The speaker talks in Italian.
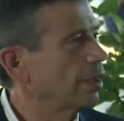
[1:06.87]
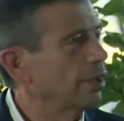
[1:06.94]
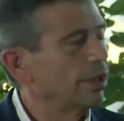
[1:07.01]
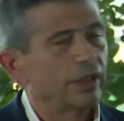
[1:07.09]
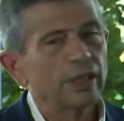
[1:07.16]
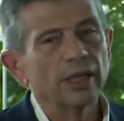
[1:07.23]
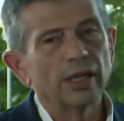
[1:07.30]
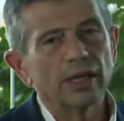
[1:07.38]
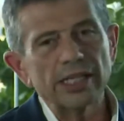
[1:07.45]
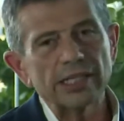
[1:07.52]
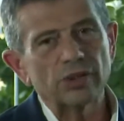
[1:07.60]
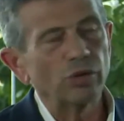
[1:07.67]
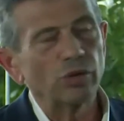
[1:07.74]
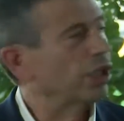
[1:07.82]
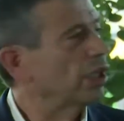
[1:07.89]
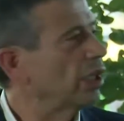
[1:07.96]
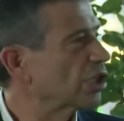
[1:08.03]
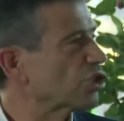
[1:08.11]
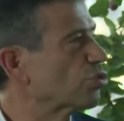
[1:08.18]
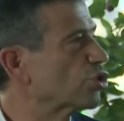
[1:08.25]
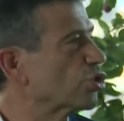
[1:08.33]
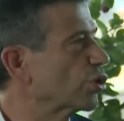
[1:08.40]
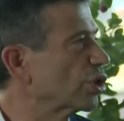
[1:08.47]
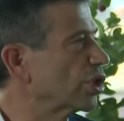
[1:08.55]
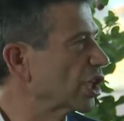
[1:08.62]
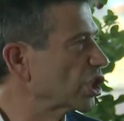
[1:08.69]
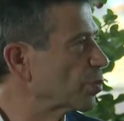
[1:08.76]
Il resto è nell'assunzione di
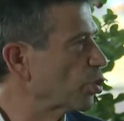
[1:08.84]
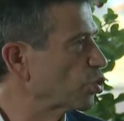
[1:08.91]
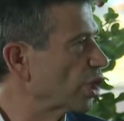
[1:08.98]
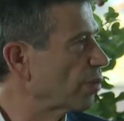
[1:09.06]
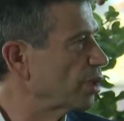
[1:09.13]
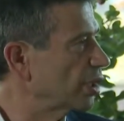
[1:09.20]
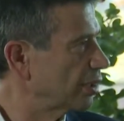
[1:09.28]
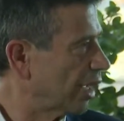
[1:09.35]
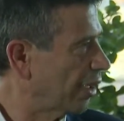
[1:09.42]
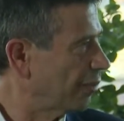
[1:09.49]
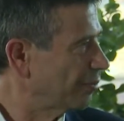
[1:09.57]
responsabilità.